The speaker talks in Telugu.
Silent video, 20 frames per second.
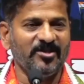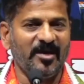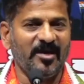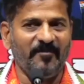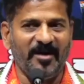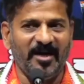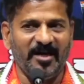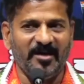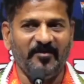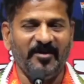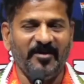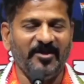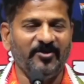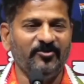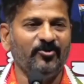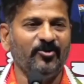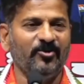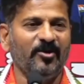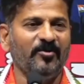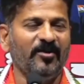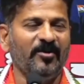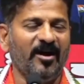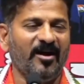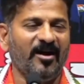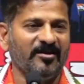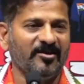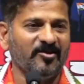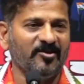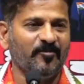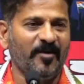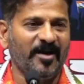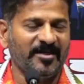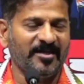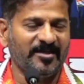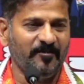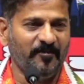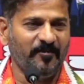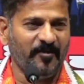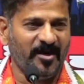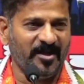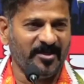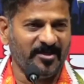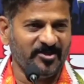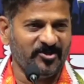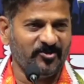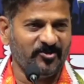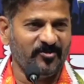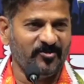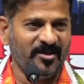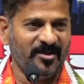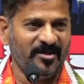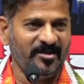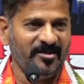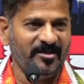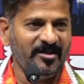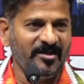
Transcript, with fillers: సమానమైన దూరం కాంగ్రెస్ పార్టీ పాటిస్తుంది